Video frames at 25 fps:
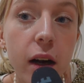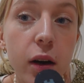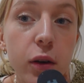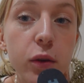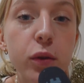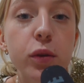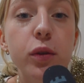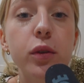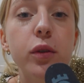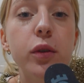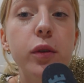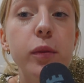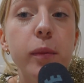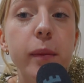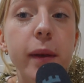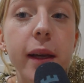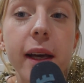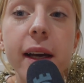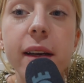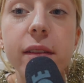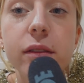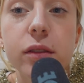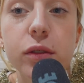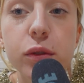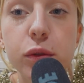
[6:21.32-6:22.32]
hall, mais
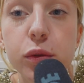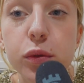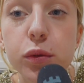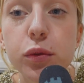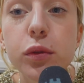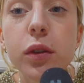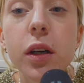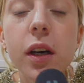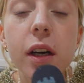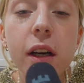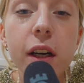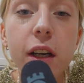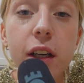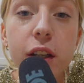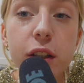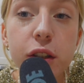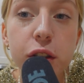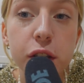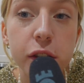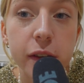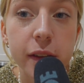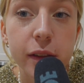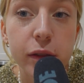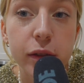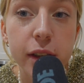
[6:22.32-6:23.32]
avant tout,
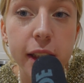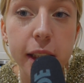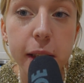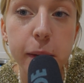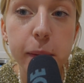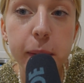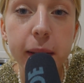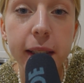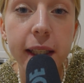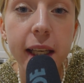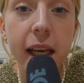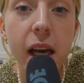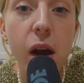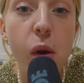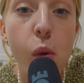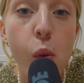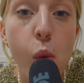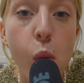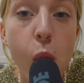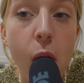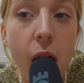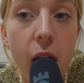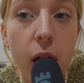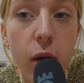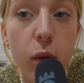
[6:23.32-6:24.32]
je vais vous expliquer
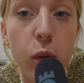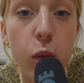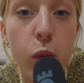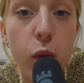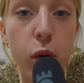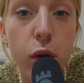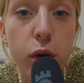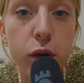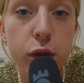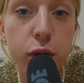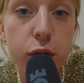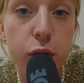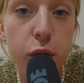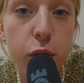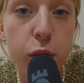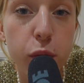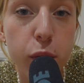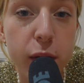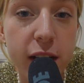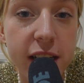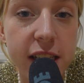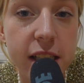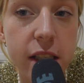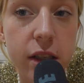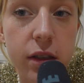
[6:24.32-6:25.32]
what was the
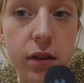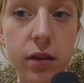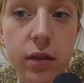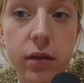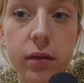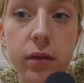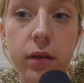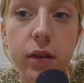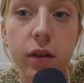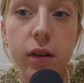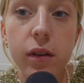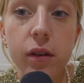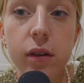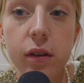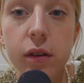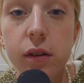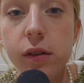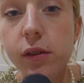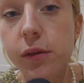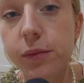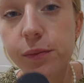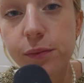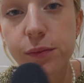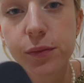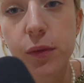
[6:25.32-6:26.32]
reason,
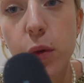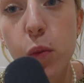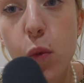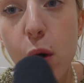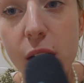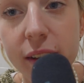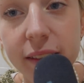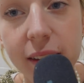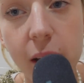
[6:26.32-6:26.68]
euh, what